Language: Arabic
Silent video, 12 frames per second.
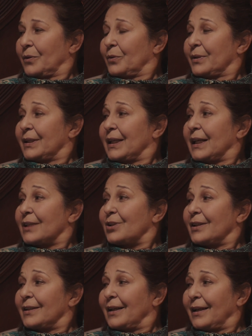قلت لي
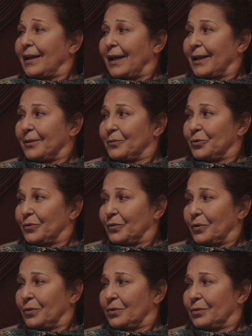عشان ده اللي هنموت
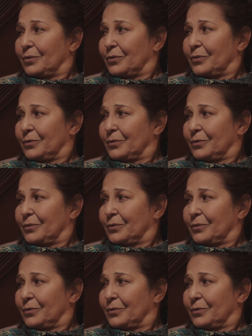في حضنه